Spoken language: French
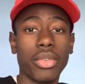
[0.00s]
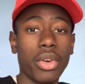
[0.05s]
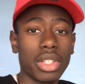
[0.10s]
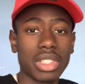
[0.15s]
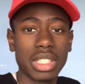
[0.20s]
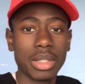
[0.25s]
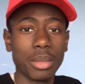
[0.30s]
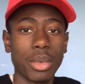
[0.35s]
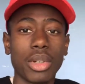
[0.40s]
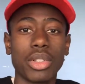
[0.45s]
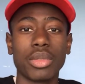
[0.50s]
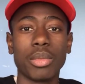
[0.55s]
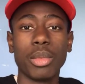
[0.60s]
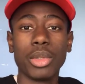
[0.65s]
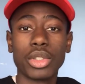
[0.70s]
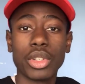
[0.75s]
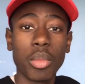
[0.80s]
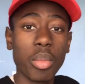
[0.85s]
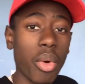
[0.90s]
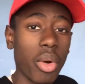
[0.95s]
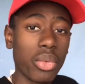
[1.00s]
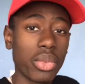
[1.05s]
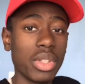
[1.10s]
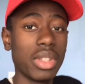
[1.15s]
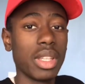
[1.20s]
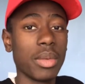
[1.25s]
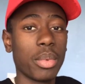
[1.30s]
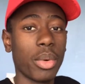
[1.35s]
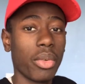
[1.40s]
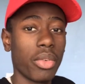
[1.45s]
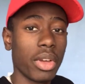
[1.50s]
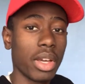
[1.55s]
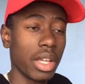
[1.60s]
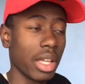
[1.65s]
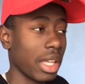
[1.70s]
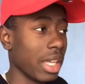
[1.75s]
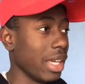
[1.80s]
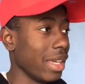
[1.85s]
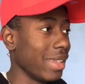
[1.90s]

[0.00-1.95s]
forcément j'en profitais pour faire